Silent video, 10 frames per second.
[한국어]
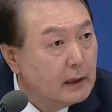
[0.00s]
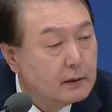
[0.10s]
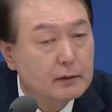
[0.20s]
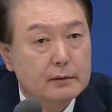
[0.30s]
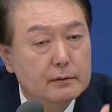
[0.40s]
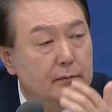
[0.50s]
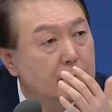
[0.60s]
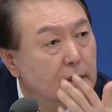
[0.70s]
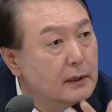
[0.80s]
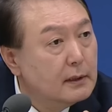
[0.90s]
그거는
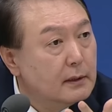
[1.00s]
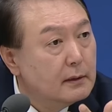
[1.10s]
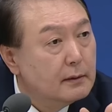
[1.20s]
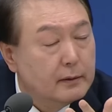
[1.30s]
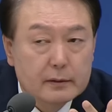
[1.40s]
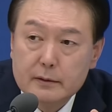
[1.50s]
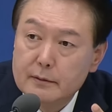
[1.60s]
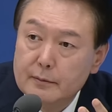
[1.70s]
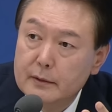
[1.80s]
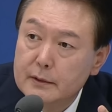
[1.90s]

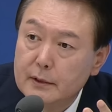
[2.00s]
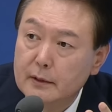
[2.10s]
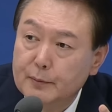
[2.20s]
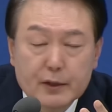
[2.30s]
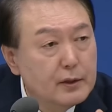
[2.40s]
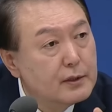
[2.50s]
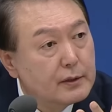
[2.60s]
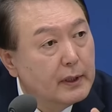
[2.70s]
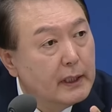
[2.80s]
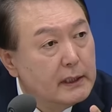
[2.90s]
저 몇 년
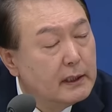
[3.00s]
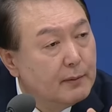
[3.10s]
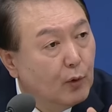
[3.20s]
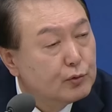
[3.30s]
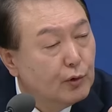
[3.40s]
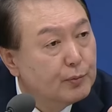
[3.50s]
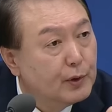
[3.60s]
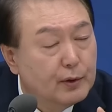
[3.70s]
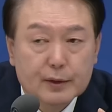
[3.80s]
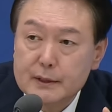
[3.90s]
전에 이대
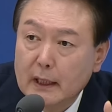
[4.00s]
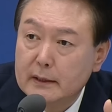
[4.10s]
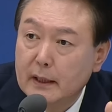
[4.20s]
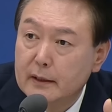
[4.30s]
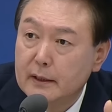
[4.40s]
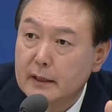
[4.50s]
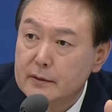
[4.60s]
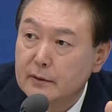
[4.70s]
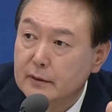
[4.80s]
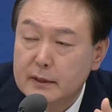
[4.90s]
목동병원 사태에
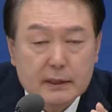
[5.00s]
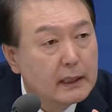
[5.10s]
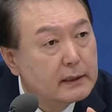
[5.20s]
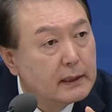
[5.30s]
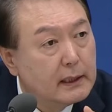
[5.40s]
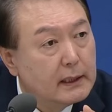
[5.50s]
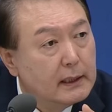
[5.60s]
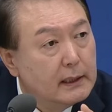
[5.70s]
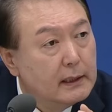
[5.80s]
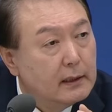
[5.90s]
의해서 의사들의
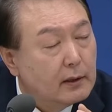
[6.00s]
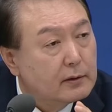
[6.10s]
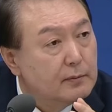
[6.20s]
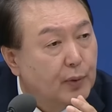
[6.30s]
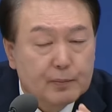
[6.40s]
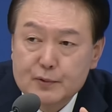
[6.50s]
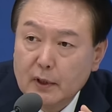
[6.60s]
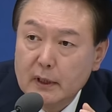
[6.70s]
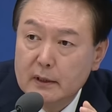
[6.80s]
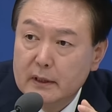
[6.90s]
어떤
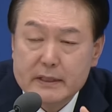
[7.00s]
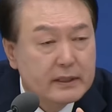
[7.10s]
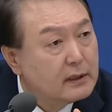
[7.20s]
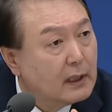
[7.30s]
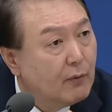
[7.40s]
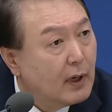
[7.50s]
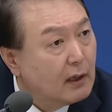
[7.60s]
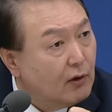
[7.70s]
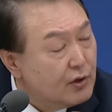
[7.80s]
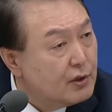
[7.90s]
법적인 리스크가 워낙
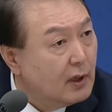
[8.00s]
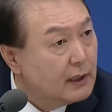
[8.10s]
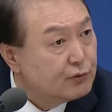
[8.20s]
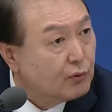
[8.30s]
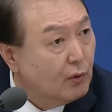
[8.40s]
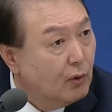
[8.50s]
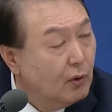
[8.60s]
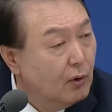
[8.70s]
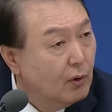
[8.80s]
커져가지고